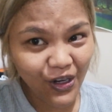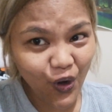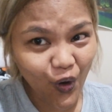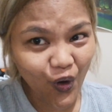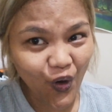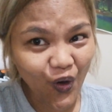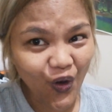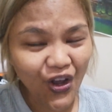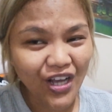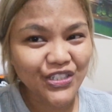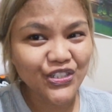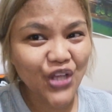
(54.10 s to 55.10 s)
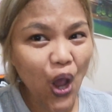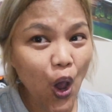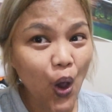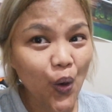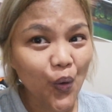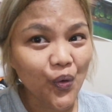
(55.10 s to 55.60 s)
Lolo.
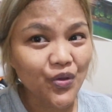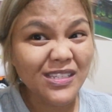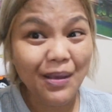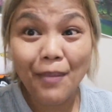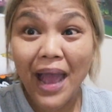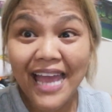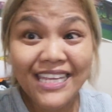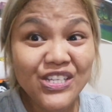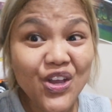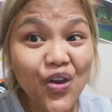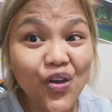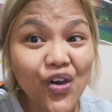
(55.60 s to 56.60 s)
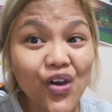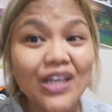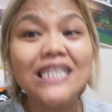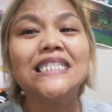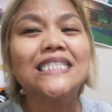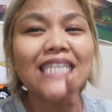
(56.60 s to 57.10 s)
So, samahan nyo ko,
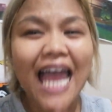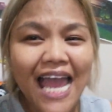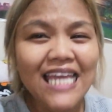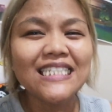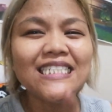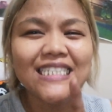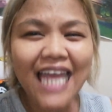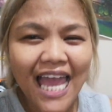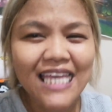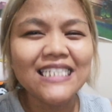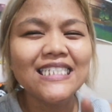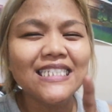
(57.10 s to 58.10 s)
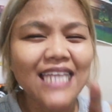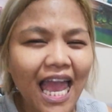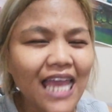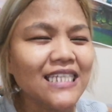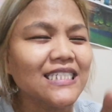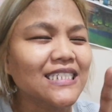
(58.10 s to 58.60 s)
isa, isa,
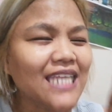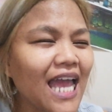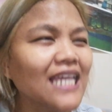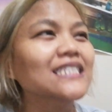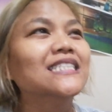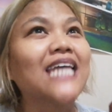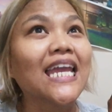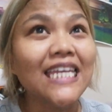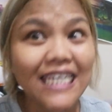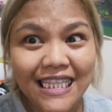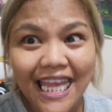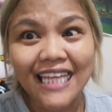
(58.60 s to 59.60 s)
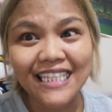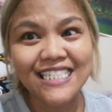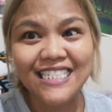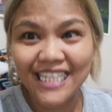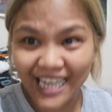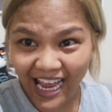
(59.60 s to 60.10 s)
isa, isa, isahin natin
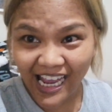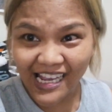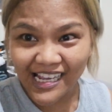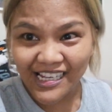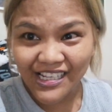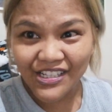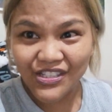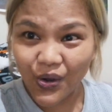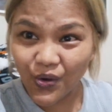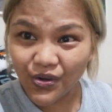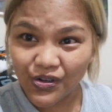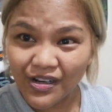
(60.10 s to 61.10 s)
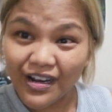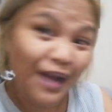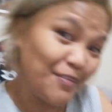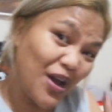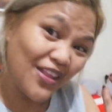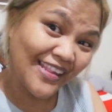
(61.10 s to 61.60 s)
sila. So,
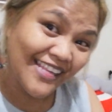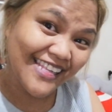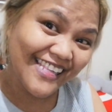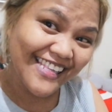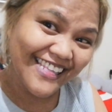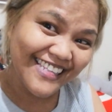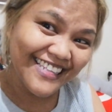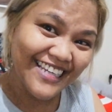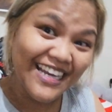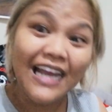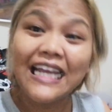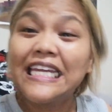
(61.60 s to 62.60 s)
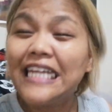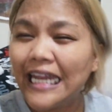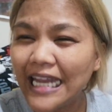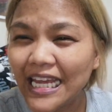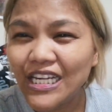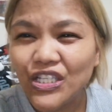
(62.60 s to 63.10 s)
come on,
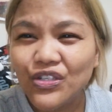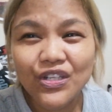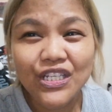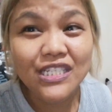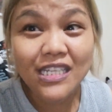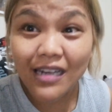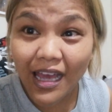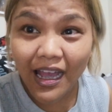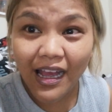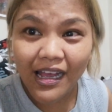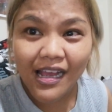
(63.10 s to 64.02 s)
kilalanin nyo rin sila.